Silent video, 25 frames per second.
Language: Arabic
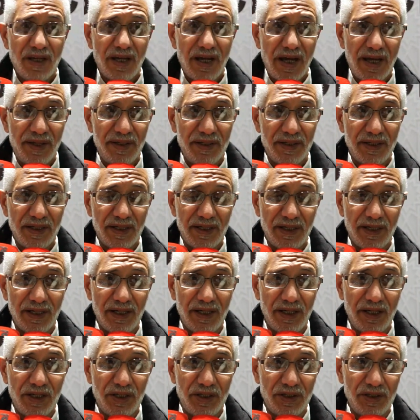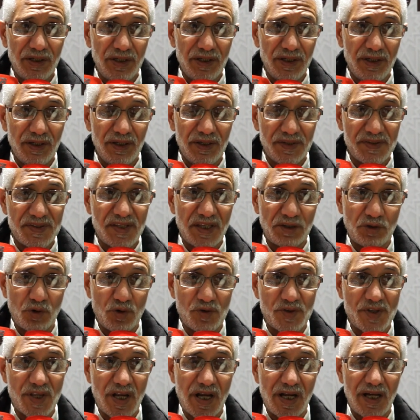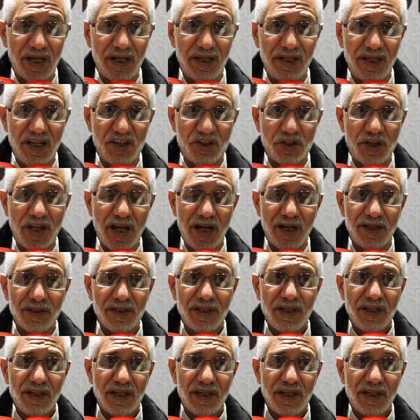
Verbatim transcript: أن آه، تدرس اللجنة